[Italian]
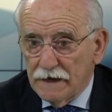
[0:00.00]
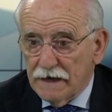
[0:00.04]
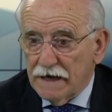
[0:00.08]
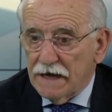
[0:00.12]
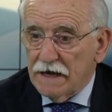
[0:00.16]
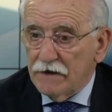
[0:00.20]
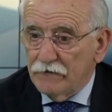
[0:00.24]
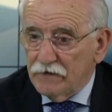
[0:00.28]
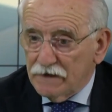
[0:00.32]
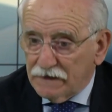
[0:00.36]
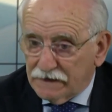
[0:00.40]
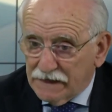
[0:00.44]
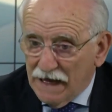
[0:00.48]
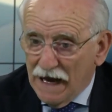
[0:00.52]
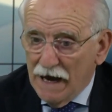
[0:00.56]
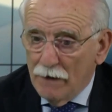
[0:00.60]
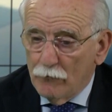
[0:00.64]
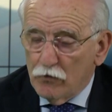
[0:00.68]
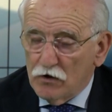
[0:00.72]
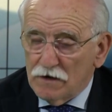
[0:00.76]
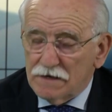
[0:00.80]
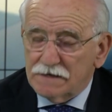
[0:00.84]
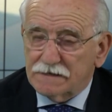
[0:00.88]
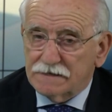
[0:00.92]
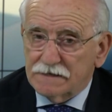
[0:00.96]

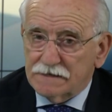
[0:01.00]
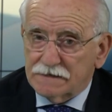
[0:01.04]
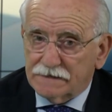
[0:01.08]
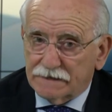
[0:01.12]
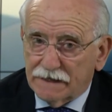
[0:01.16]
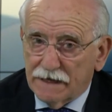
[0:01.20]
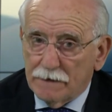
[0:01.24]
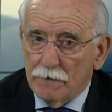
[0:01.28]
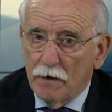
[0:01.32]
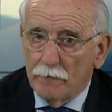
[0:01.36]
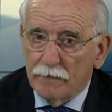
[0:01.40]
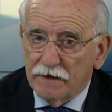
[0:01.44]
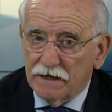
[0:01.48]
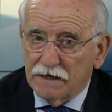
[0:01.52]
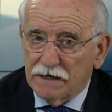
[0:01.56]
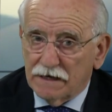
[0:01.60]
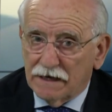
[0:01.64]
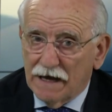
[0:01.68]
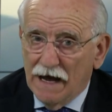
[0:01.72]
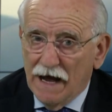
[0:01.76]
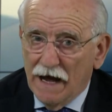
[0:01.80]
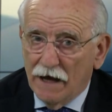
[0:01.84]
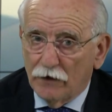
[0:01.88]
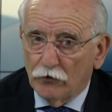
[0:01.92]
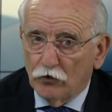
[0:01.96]
Evitiamo il sistema
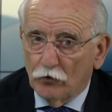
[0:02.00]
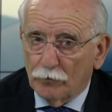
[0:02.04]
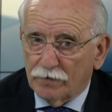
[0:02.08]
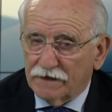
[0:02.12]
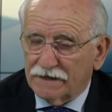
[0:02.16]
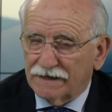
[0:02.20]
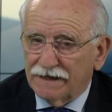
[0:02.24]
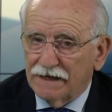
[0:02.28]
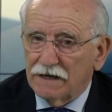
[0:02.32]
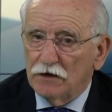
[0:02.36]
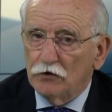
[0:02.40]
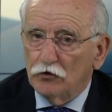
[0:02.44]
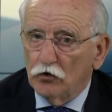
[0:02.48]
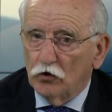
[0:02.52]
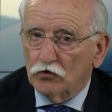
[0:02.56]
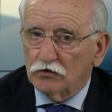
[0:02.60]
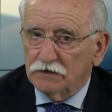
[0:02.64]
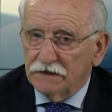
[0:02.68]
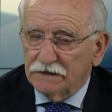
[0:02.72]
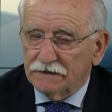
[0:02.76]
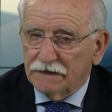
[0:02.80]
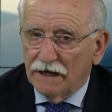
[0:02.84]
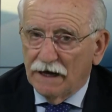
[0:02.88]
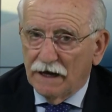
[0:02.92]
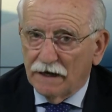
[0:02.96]
americano perché il nord
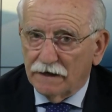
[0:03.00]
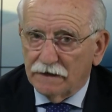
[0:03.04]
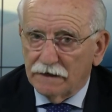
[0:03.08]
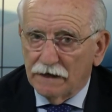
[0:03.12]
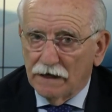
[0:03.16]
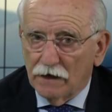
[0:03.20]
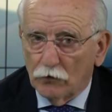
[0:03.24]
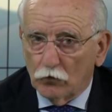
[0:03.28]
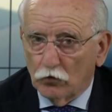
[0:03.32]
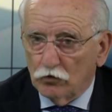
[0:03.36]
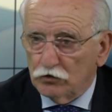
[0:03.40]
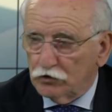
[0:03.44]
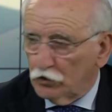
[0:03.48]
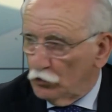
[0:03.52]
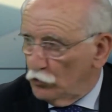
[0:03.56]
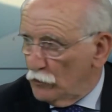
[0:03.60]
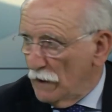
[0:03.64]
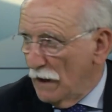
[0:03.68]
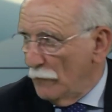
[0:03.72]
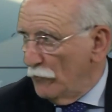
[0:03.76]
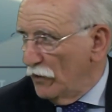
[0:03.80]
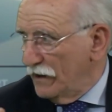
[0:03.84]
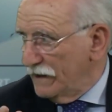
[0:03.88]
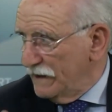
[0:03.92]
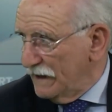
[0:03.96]
Italia,
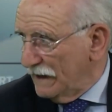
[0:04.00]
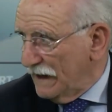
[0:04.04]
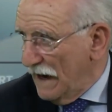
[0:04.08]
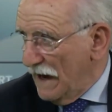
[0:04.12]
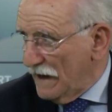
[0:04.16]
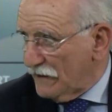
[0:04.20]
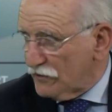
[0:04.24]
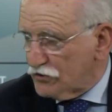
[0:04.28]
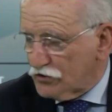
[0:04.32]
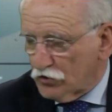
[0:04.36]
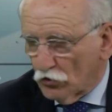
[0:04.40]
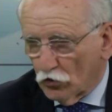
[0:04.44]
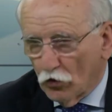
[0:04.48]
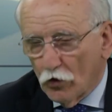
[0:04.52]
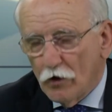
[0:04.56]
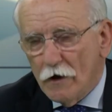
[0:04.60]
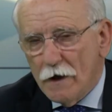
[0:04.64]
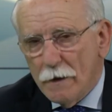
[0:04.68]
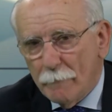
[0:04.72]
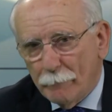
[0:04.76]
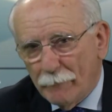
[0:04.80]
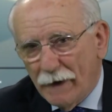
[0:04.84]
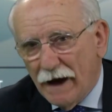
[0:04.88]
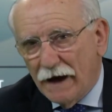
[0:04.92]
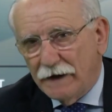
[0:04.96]
continuiamo a negarcelo,
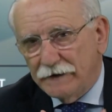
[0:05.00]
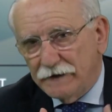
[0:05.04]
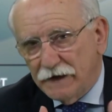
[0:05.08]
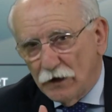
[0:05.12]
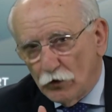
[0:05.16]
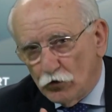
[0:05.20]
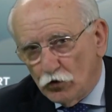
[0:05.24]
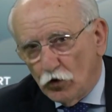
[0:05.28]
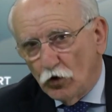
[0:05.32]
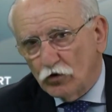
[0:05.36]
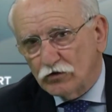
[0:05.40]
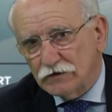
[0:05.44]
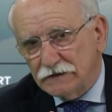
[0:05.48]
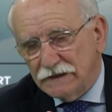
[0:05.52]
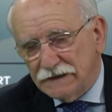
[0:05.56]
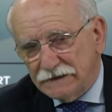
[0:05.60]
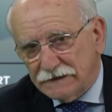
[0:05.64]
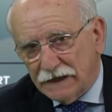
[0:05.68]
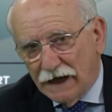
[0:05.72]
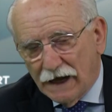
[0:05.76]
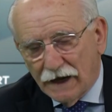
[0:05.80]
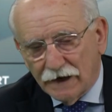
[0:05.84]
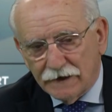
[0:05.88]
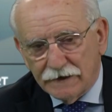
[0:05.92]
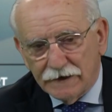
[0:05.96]
ma nel nord
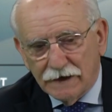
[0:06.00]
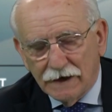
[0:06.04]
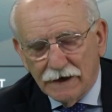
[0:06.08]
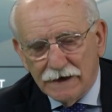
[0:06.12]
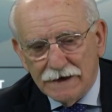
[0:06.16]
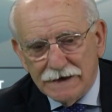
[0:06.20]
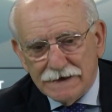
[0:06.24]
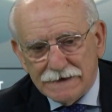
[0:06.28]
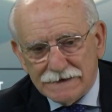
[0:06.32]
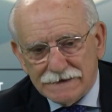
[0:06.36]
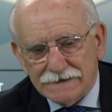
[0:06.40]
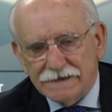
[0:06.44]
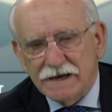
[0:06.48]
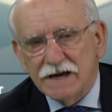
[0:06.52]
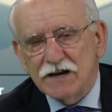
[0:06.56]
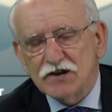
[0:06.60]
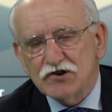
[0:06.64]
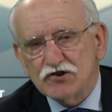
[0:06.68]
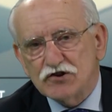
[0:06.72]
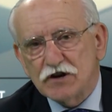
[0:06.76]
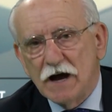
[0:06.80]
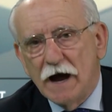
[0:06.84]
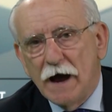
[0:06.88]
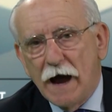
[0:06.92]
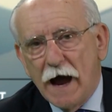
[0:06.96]
Italia si è
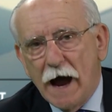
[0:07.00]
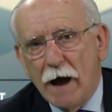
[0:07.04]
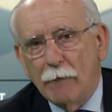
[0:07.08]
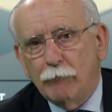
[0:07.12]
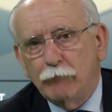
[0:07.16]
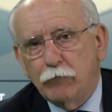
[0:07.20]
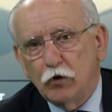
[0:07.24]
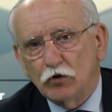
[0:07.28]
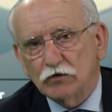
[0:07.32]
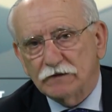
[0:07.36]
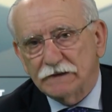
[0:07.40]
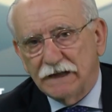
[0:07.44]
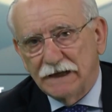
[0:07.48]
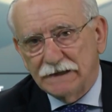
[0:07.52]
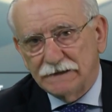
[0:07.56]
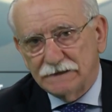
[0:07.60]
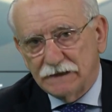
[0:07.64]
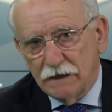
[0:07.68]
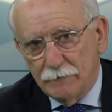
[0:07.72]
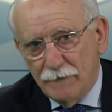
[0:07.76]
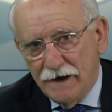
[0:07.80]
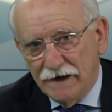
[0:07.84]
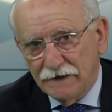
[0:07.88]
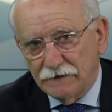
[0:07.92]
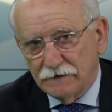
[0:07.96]
già
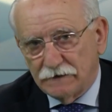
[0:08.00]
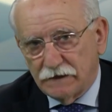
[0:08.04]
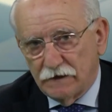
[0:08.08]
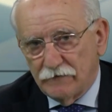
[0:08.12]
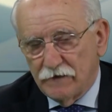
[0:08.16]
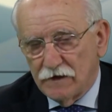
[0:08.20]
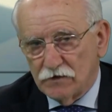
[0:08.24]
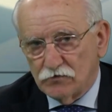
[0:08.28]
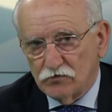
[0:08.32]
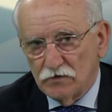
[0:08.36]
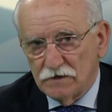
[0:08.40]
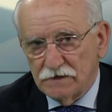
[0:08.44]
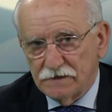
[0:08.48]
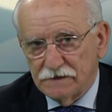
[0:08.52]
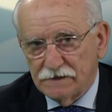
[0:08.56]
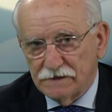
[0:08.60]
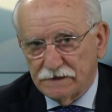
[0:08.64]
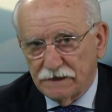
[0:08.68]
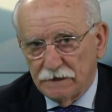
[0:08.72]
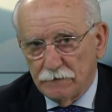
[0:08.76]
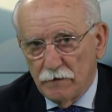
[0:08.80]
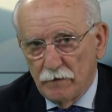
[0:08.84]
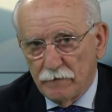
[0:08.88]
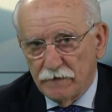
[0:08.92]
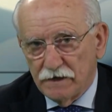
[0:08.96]
abbondantemente verso il
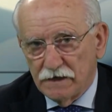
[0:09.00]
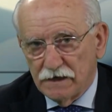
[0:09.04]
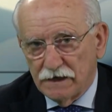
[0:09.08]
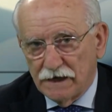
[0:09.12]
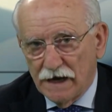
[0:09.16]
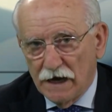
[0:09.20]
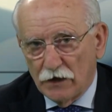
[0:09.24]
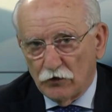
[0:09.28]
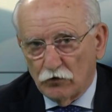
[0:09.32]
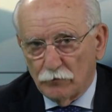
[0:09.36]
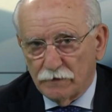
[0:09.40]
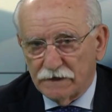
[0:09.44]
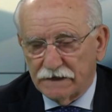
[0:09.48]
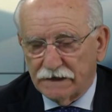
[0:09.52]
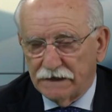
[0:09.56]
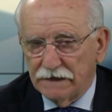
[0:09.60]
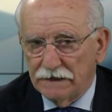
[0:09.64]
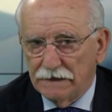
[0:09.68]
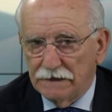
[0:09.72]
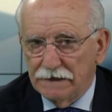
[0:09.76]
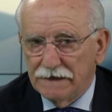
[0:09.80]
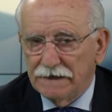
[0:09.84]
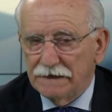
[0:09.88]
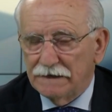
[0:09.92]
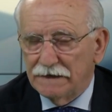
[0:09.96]
sistema americano perché
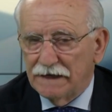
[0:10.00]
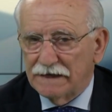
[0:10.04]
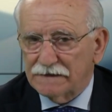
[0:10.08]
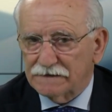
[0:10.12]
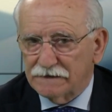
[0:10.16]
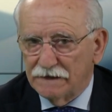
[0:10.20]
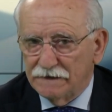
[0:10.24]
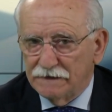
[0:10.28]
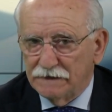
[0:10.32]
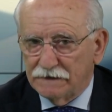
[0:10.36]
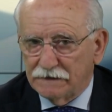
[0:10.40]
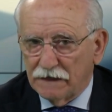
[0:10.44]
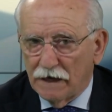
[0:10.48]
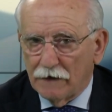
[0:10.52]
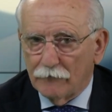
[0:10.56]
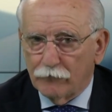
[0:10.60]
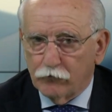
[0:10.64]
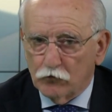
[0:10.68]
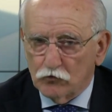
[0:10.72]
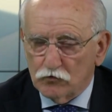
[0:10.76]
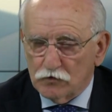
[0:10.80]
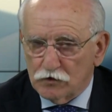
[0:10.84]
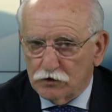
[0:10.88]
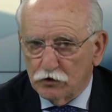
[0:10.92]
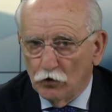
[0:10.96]
lì la sanità
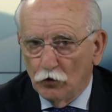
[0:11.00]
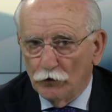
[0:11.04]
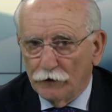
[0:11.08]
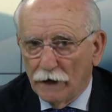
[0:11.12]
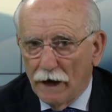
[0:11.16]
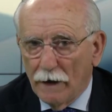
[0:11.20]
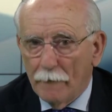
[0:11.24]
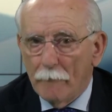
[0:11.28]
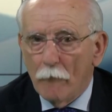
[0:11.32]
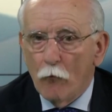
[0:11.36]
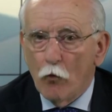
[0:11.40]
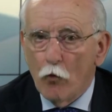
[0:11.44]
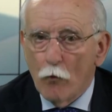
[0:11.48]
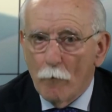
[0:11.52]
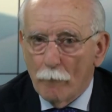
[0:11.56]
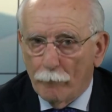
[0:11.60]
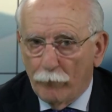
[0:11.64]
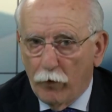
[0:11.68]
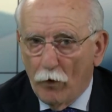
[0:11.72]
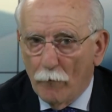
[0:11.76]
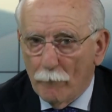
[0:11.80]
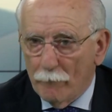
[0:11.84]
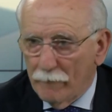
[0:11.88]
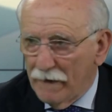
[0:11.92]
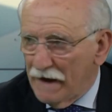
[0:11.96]
funziona un
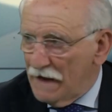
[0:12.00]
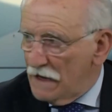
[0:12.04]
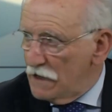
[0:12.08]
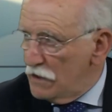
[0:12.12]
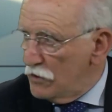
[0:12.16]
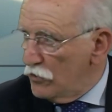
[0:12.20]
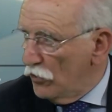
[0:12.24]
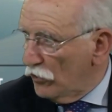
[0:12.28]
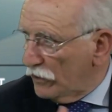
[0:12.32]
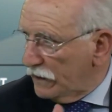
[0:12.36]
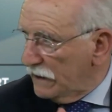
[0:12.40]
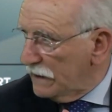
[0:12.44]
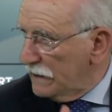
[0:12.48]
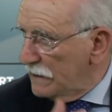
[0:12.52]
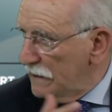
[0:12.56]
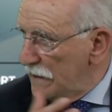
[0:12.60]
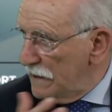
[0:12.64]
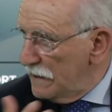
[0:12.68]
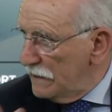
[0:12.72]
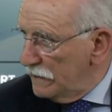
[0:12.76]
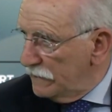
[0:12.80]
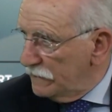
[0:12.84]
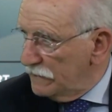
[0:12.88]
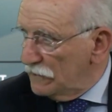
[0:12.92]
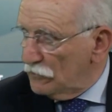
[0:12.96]
po' meglio che
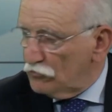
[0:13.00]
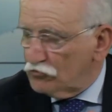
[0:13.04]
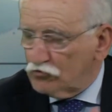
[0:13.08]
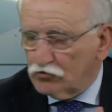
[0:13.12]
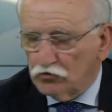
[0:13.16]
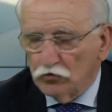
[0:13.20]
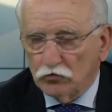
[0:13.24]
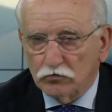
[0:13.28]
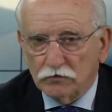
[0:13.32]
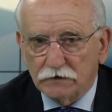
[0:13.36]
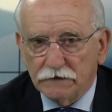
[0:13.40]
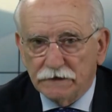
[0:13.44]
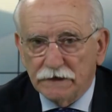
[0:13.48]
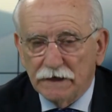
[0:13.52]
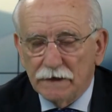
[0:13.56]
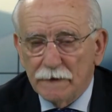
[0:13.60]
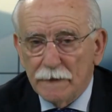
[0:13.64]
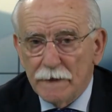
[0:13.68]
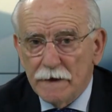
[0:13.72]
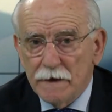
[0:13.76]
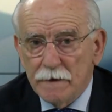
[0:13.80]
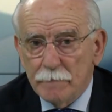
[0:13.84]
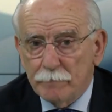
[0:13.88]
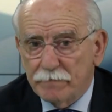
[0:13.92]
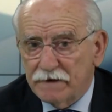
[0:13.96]
nel sud
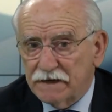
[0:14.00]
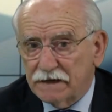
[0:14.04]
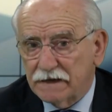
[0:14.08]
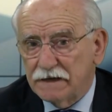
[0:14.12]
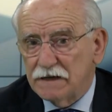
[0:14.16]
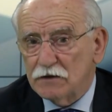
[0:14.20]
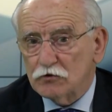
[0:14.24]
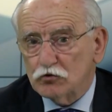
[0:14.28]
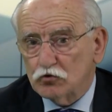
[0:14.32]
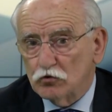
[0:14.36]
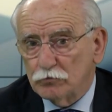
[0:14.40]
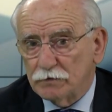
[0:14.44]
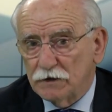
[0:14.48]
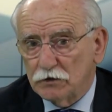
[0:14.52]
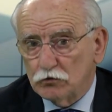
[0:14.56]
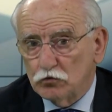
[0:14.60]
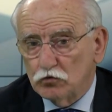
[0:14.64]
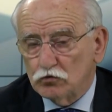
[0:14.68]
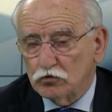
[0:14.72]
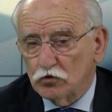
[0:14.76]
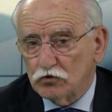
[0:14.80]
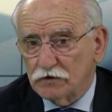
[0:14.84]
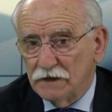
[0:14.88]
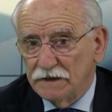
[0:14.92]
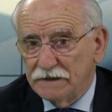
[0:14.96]
perché è
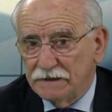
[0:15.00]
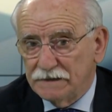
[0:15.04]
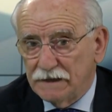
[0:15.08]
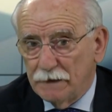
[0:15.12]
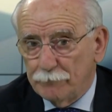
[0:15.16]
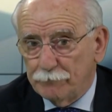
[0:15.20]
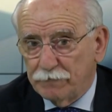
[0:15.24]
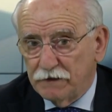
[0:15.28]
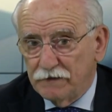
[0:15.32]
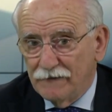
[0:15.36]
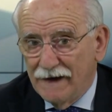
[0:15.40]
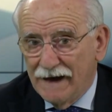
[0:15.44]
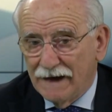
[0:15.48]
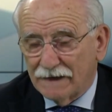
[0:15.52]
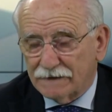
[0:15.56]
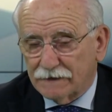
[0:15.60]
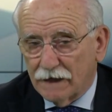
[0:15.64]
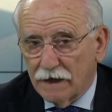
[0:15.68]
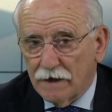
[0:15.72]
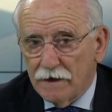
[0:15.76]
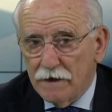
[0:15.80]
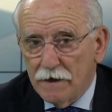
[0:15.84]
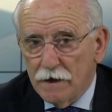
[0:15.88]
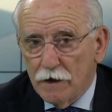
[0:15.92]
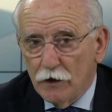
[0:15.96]
soprattutto sanità
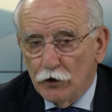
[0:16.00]
privata,